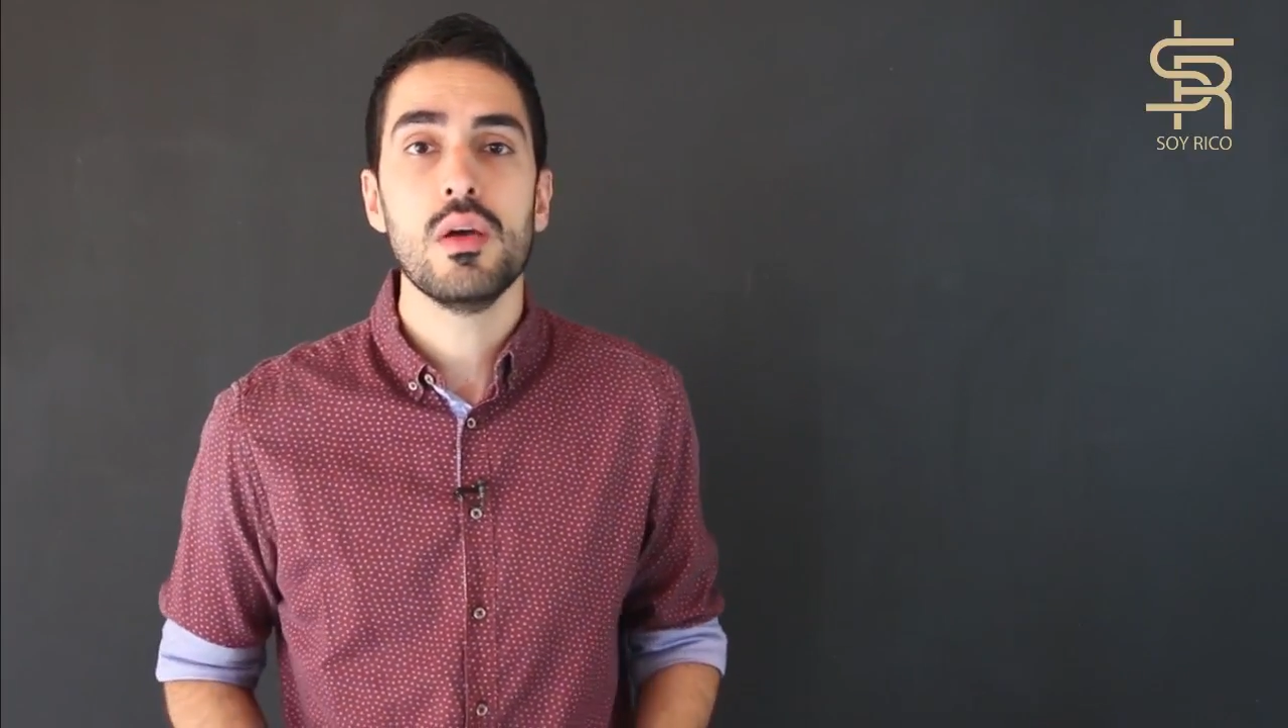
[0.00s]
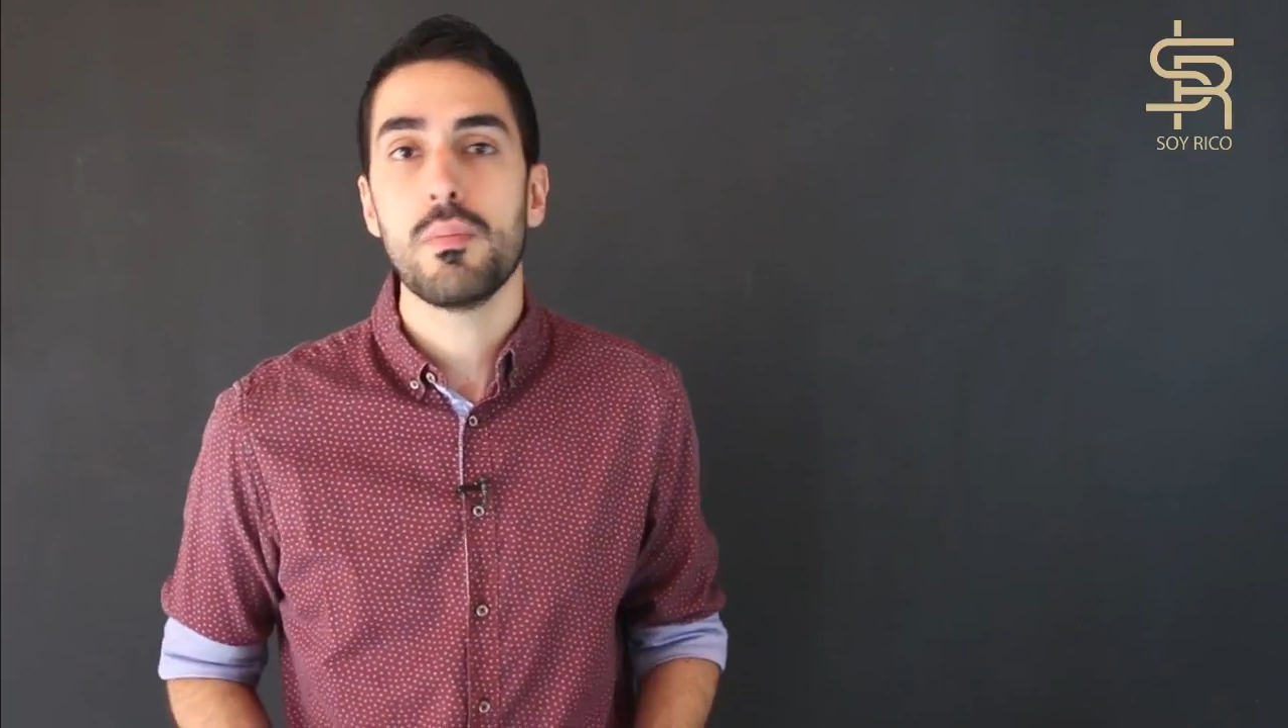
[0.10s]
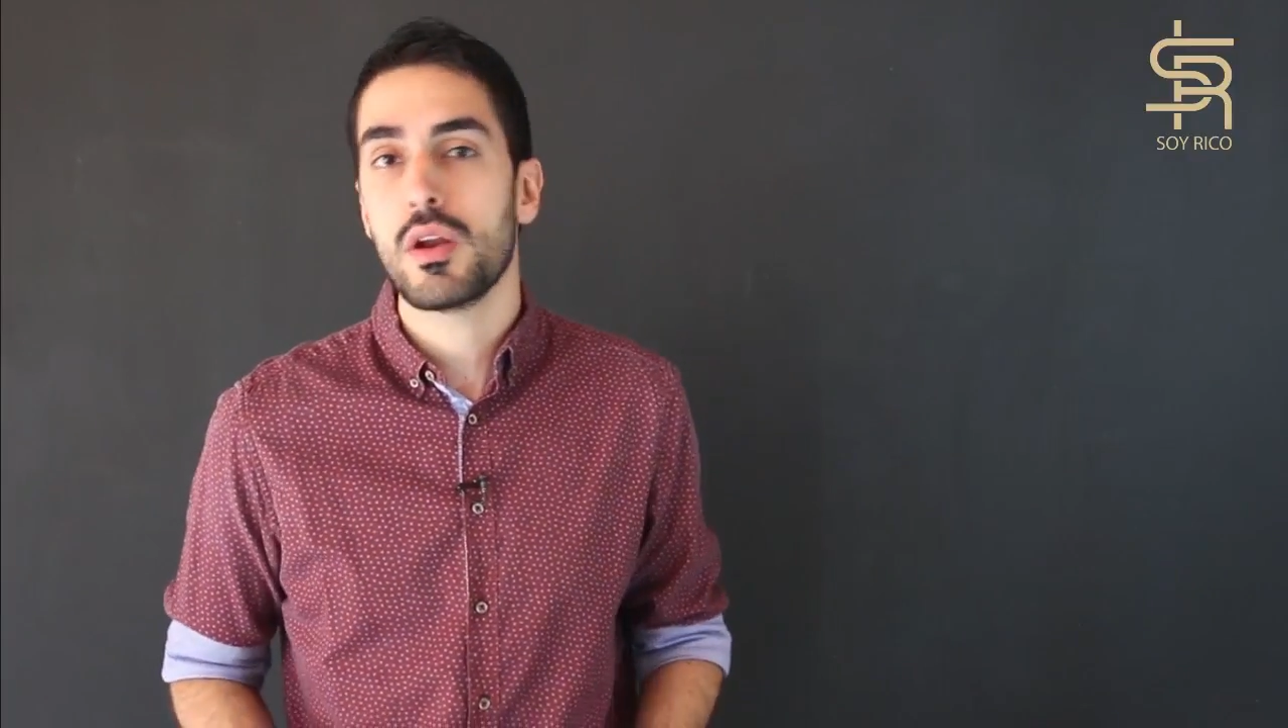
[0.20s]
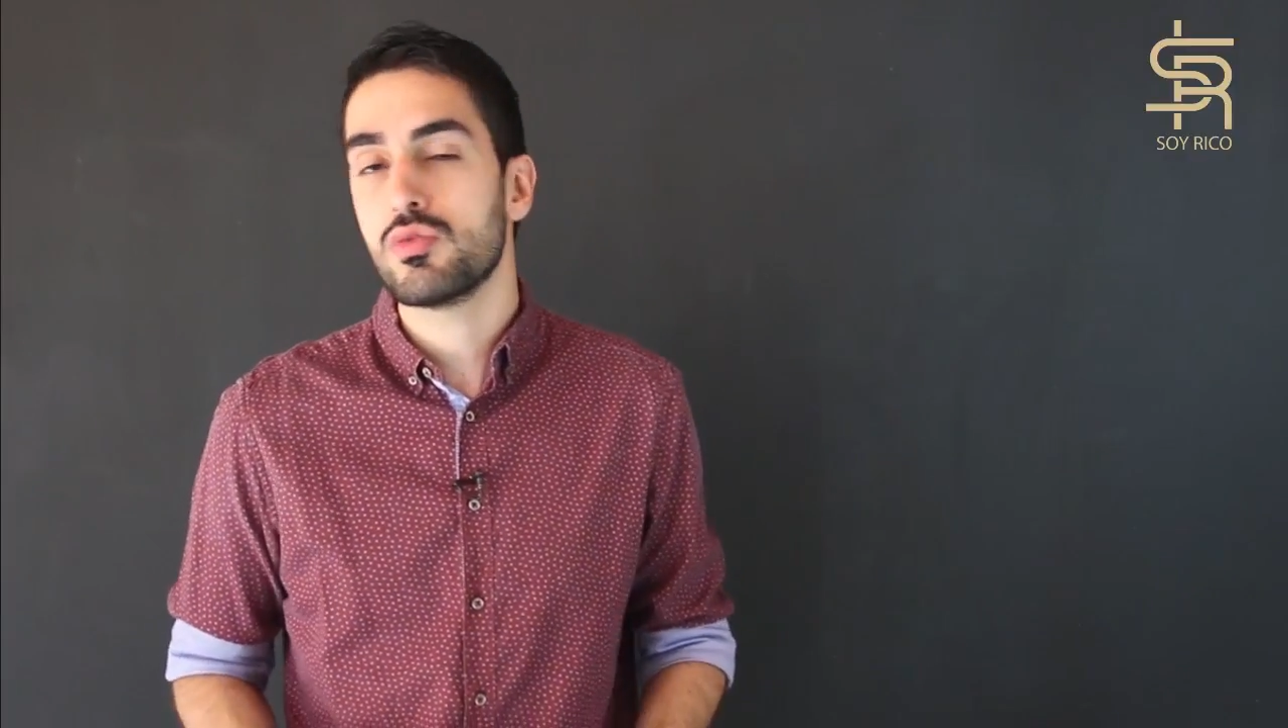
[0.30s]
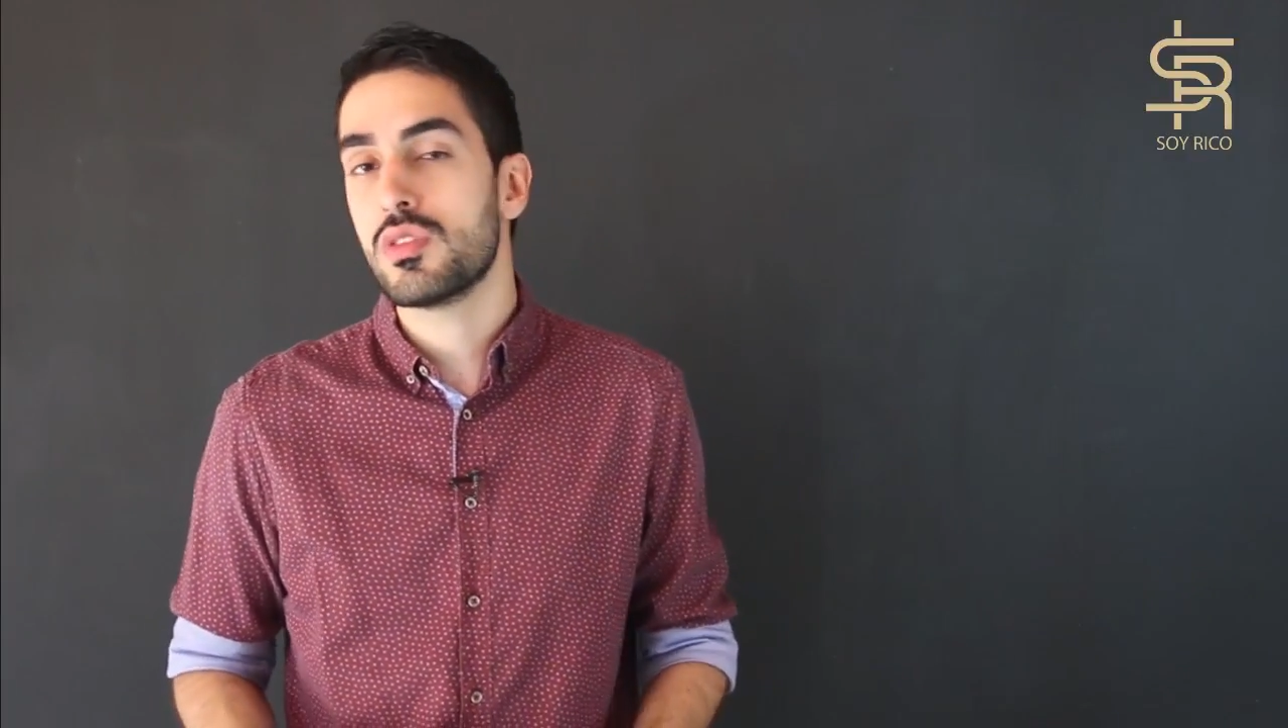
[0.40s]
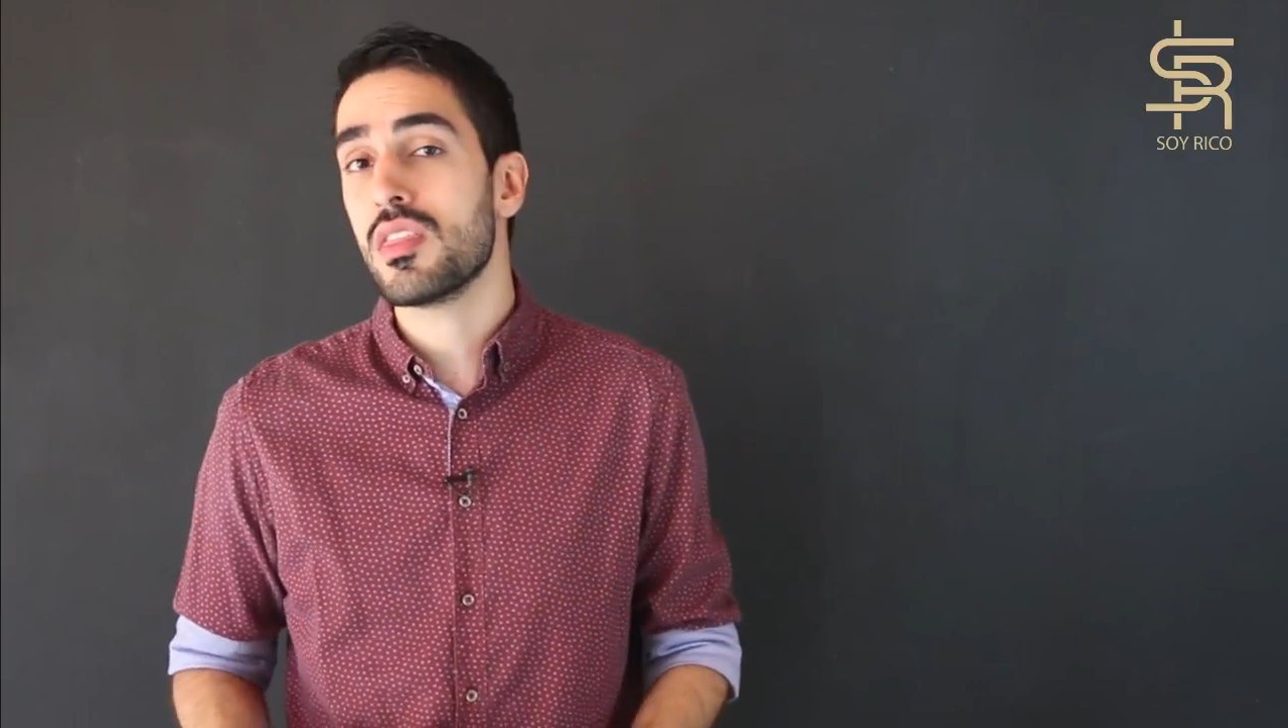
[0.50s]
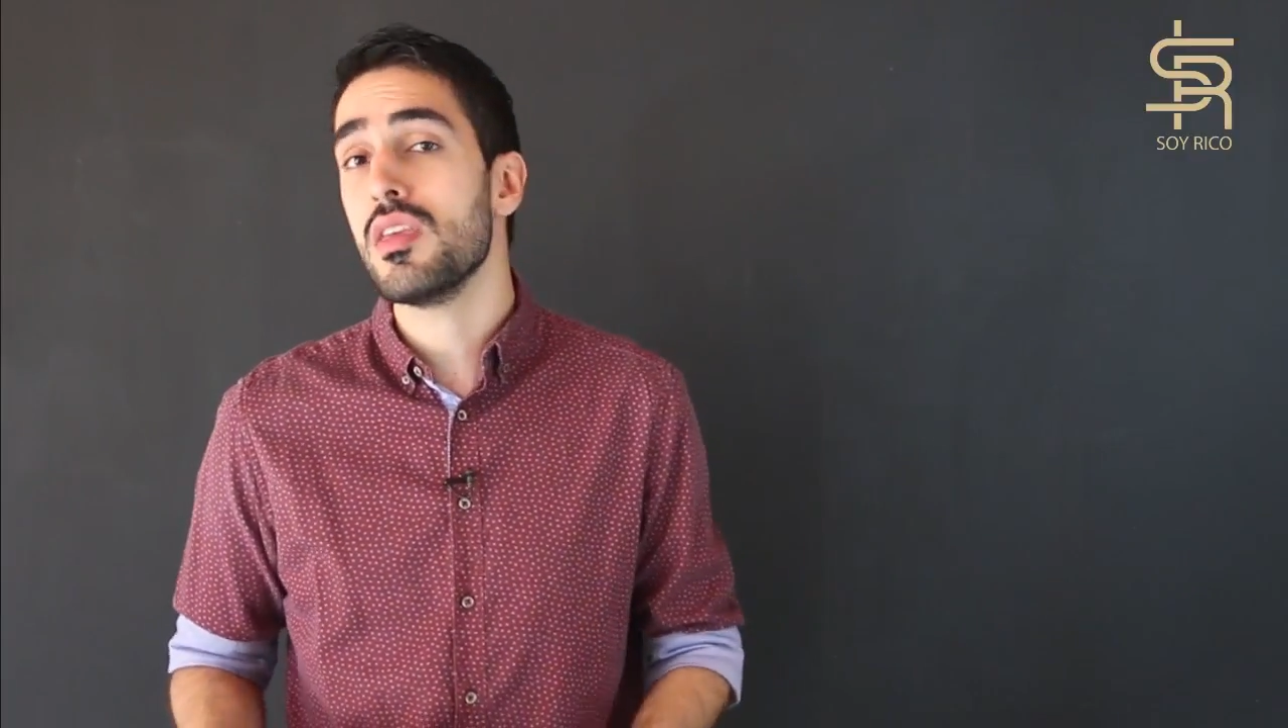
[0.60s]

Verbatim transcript: para usted